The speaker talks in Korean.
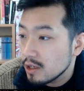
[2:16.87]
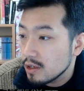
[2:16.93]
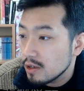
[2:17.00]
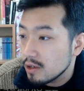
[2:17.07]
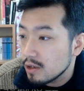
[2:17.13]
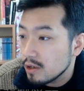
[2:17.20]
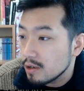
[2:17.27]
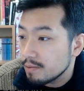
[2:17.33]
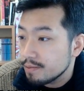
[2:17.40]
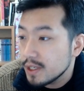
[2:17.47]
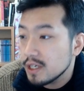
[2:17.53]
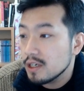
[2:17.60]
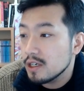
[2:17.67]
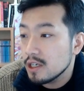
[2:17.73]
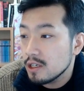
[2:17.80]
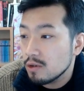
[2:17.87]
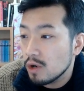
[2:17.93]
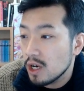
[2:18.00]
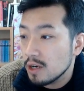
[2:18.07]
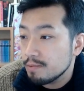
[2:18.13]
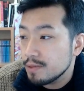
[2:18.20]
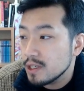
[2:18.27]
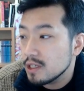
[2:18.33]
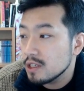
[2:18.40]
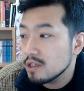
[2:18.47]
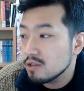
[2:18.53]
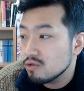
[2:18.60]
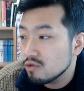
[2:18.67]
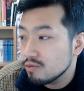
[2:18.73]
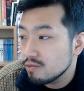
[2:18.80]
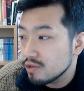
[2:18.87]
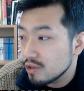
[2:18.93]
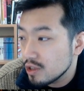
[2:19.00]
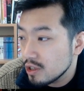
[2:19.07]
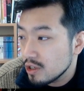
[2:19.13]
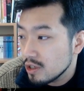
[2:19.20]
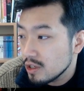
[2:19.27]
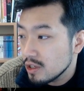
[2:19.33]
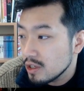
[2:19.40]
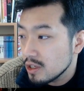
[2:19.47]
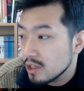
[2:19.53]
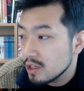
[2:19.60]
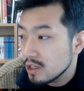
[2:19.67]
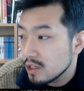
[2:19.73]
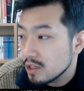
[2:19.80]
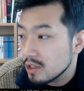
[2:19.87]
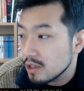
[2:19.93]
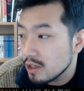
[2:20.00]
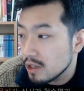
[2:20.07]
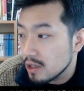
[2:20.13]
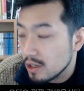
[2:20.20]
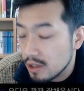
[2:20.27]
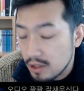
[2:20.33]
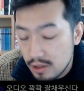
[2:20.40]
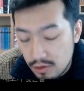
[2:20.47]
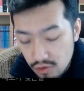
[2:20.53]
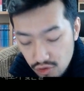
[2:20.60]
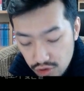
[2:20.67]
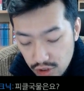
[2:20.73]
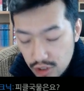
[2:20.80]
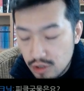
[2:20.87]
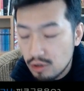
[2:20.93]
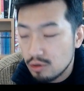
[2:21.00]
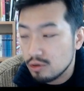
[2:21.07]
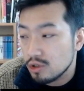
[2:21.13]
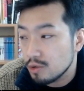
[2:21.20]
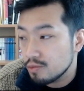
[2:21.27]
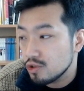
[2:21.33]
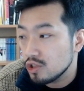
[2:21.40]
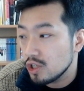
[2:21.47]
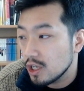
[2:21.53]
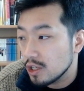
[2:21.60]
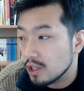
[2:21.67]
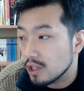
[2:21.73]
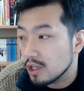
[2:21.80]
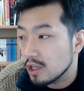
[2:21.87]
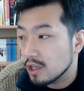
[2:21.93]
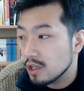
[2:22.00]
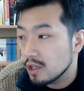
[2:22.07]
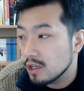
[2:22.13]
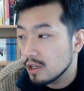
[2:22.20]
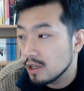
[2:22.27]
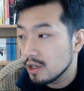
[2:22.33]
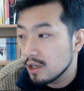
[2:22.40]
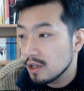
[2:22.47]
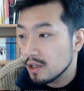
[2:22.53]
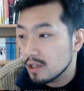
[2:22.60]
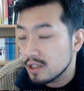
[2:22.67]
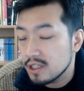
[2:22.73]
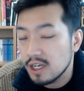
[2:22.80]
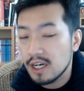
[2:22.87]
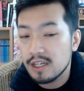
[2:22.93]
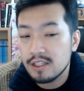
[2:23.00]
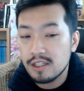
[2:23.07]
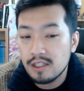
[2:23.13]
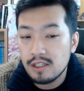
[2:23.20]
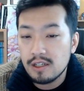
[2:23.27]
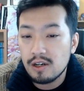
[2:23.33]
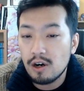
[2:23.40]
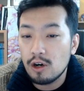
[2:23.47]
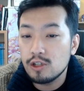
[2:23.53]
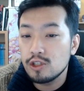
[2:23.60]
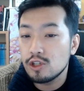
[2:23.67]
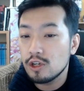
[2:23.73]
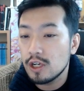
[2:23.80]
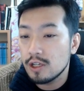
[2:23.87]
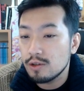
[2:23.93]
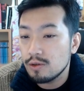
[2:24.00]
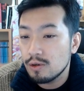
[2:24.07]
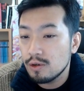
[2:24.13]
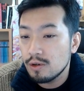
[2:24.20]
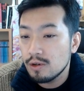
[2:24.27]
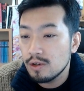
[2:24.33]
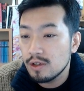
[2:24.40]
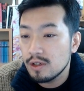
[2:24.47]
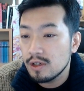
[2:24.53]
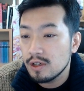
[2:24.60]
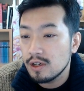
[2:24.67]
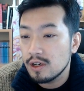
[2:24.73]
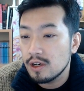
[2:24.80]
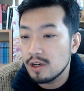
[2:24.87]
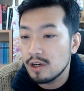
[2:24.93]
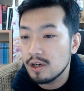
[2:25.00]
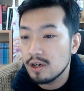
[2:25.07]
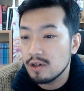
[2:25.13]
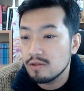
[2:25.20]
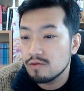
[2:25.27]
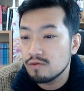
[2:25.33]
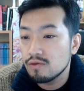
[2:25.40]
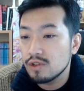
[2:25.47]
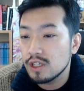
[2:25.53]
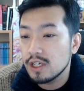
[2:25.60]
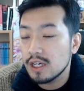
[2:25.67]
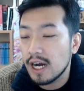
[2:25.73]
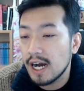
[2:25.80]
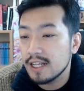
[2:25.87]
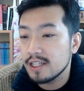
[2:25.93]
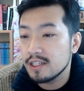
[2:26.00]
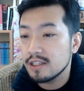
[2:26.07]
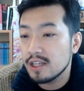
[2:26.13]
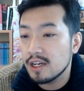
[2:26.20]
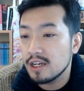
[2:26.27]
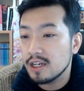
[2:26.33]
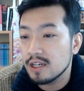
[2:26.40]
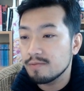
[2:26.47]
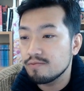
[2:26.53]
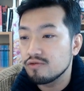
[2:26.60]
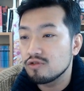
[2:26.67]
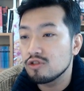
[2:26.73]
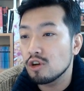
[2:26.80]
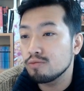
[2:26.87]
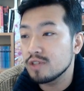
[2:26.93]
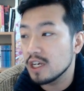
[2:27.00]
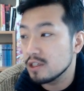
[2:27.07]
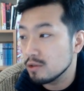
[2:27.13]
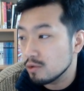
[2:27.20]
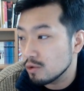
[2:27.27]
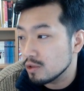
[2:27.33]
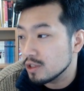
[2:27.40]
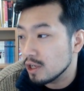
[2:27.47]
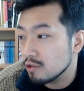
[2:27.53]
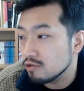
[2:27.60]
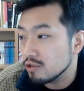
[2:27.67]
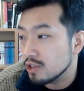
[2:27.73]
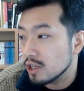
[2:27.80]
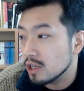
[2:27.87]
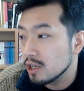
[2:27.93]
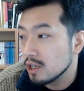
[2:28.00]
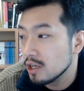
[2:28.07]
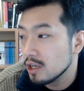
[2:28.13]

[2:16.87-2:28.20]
어, 피클과 피클 국물을 어, 주기적으로 섭취를 해야 된다. 그래야지 건전한 똥, 어, 우리 아들 딸에게 부끄럽지 않은 똥을 쌀 수 있다.